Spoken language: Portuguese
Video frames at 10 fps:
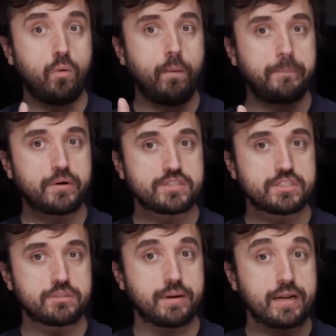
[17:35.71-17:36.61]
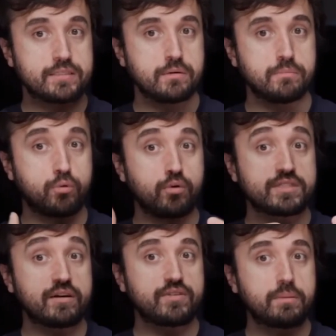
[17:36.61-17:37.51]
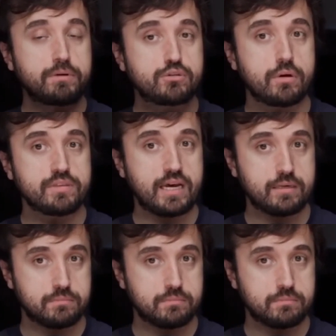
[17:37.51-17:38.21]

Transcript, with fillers: compostas por ela, são coisa da vida pessoal dela.